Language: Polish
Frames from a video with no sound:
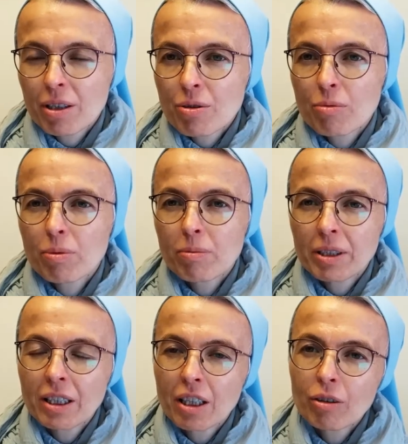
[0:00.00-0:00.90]
tekstu
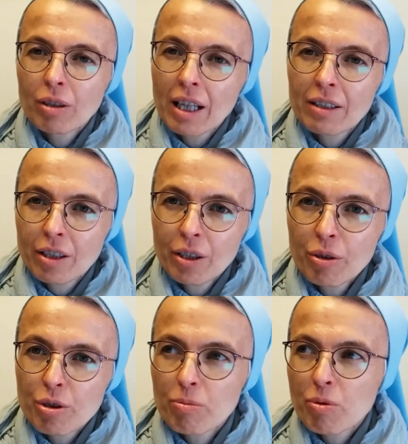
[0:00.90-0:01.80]
biblijnego,
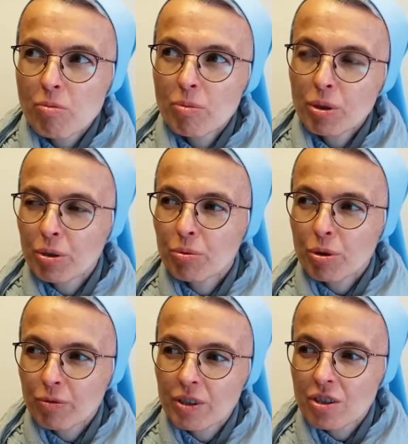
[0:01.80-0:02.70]
dlatego żebyśmy mogli
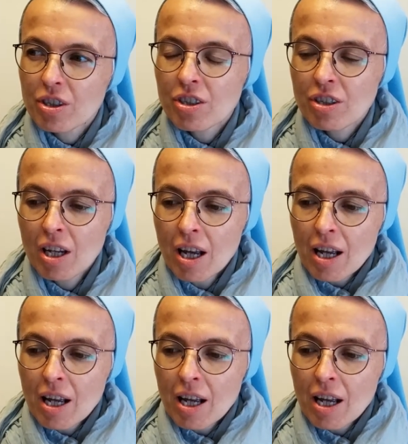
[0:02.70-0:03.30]
uchwycić,